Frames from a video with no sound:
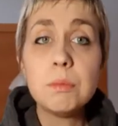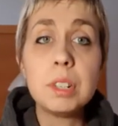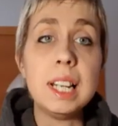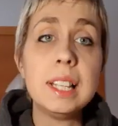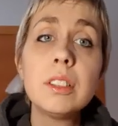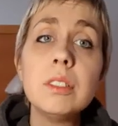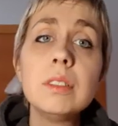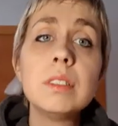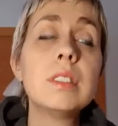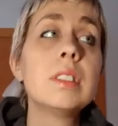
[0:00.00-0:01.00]
muy
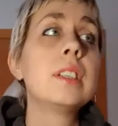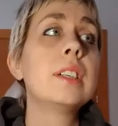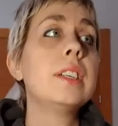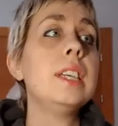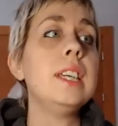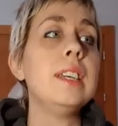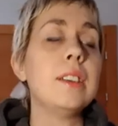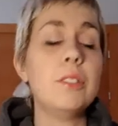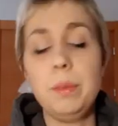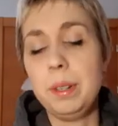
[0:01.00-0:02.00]
lento.
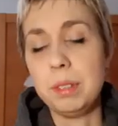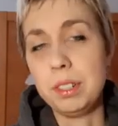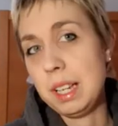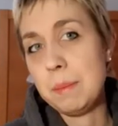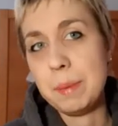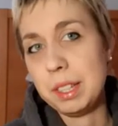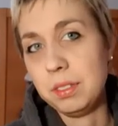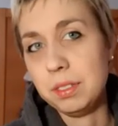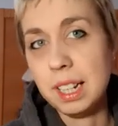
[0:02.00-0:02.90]
Y volver, bueno, ya me mató.